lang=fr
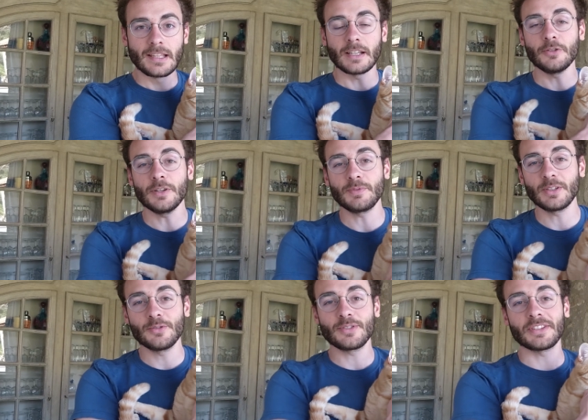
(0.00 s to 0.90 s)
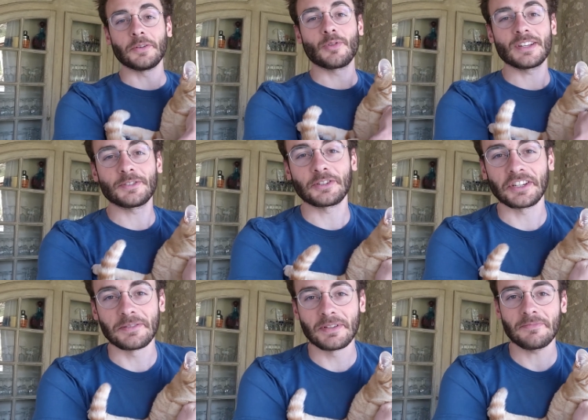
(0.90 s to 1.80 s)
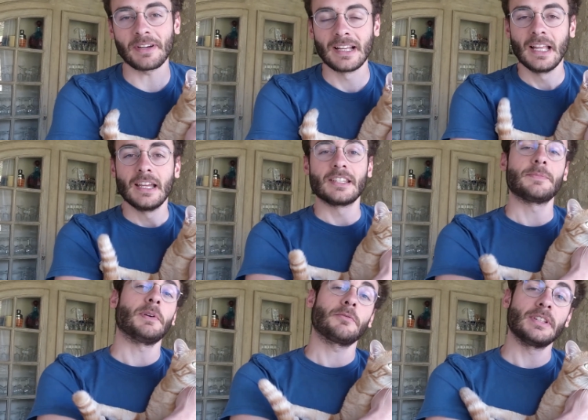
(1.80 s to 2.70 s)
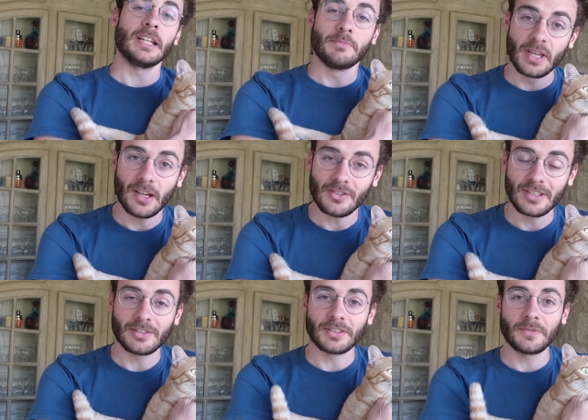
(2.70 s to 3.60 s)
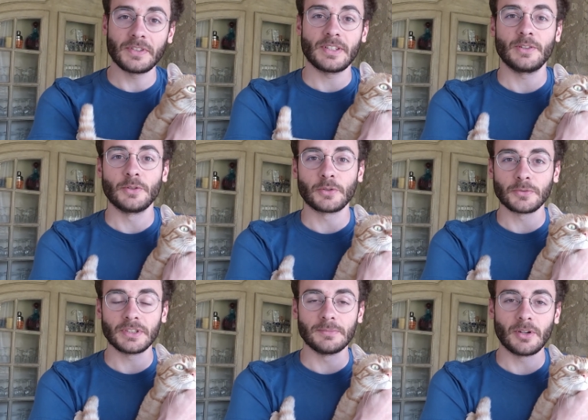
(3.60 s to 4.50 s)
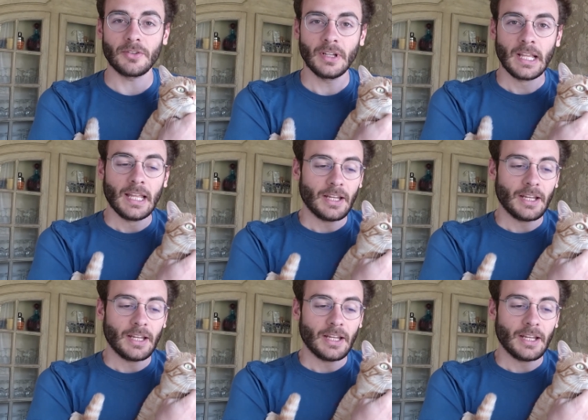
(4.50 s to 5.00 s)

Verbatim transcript: Salut les petits loups, c'est Ambroise de chez Ebim. J'espère que vous allez bien en ces temps difficiles de confinement.